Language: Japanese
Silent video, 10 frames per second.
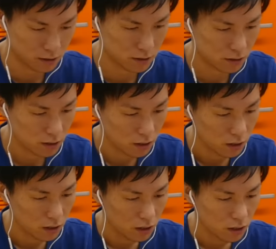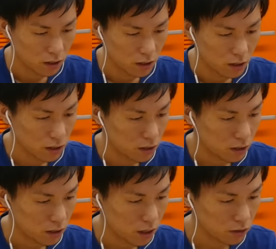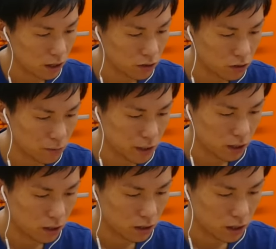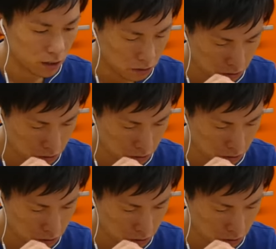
すあとアンドロメダアン